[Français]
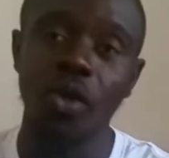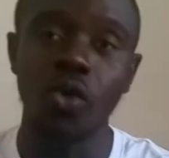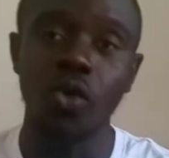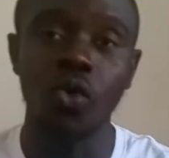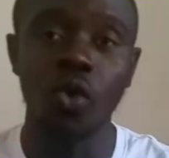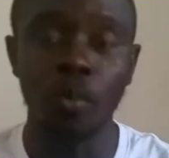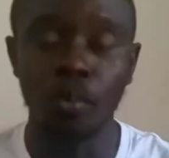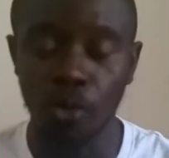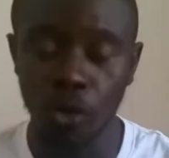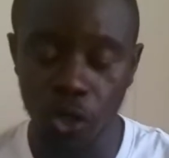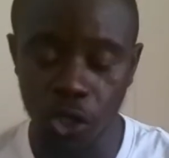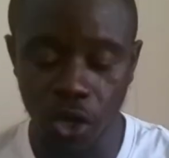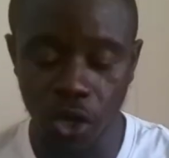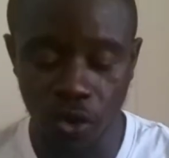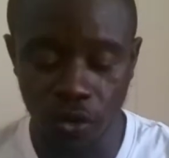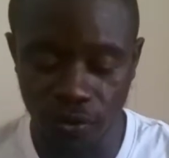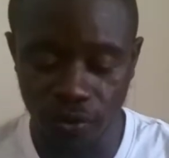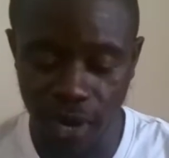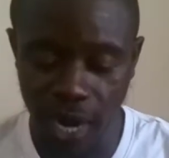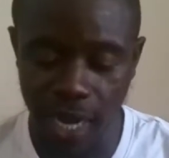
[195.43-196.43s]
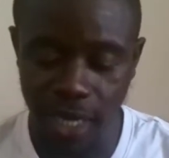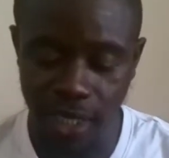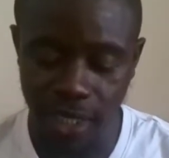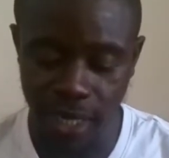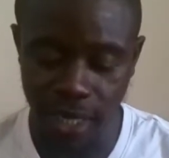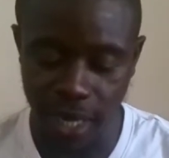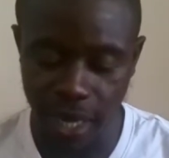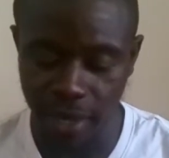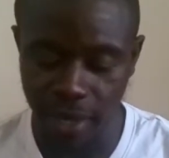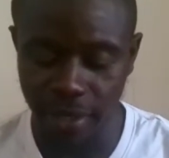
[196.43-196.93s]
Le prochain ouvrage,
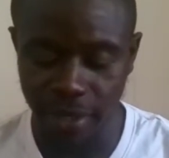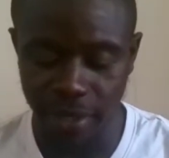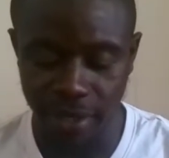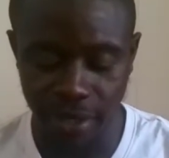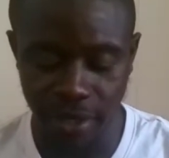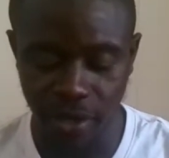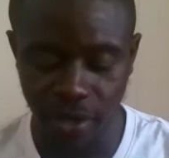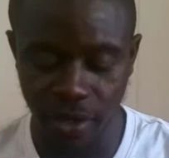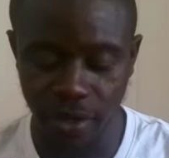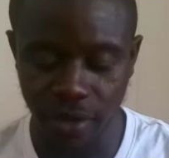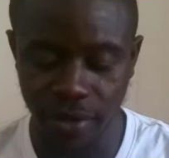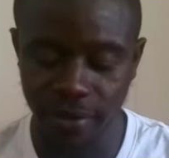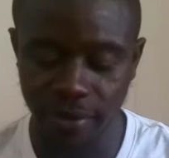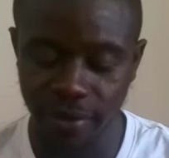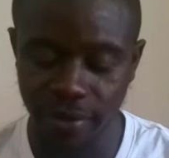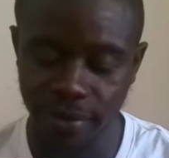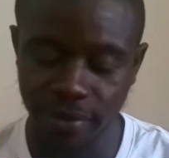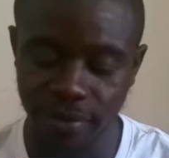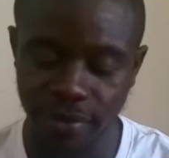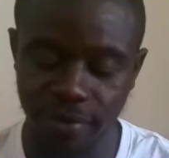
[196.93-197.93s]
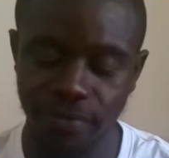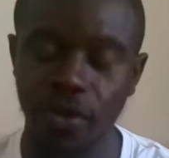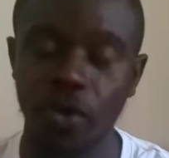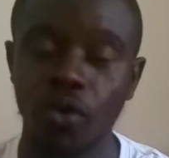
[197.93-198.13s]
c'est The